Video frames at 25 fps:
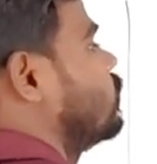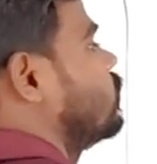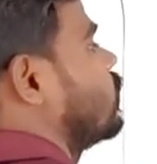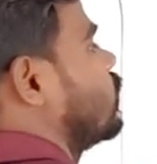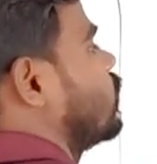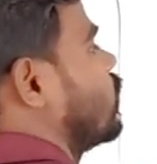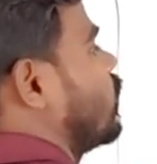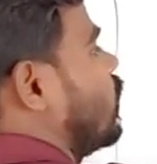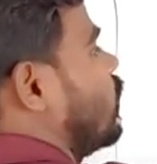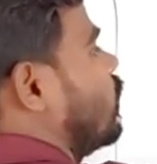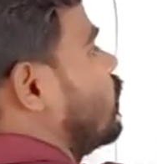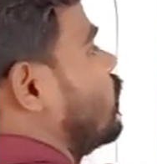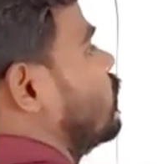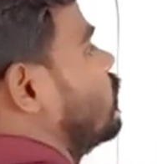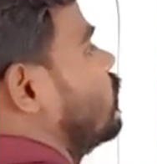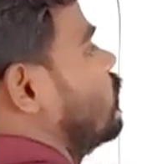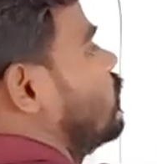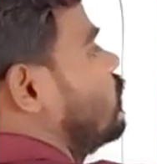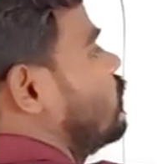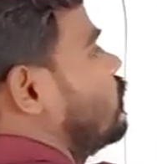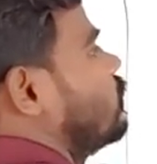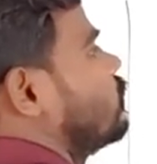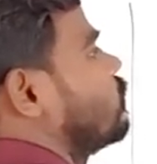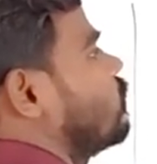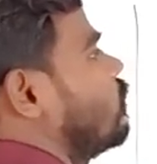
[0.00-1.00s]
சரிங்களா
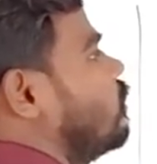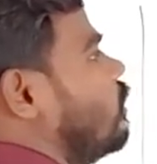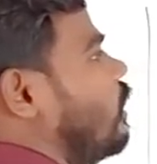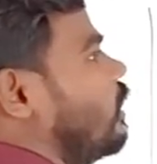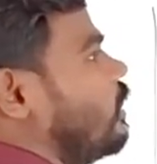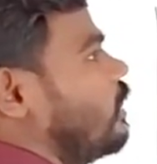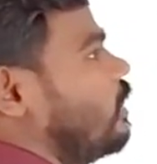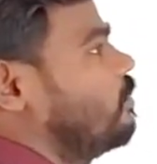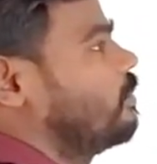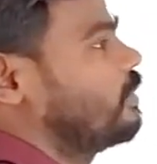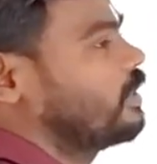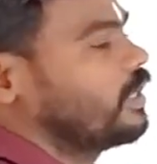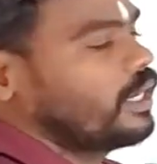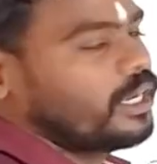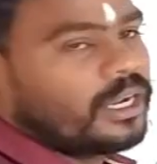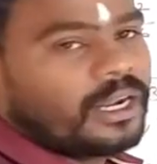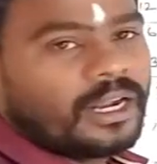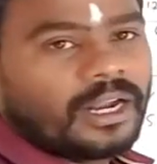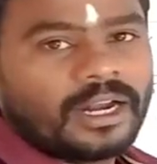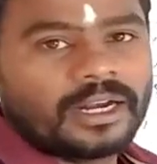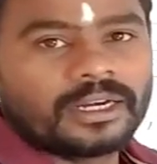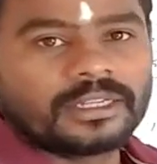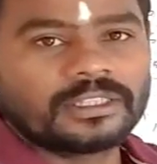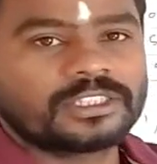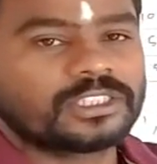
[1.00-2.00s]
ஸோ அதே மாதிரி
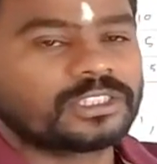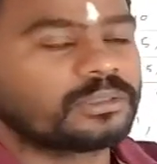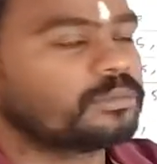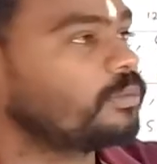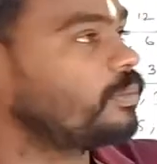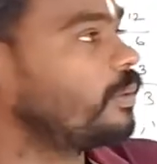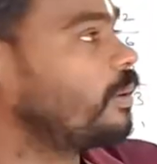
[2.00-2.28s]
அடுத்த ஸ்டெம்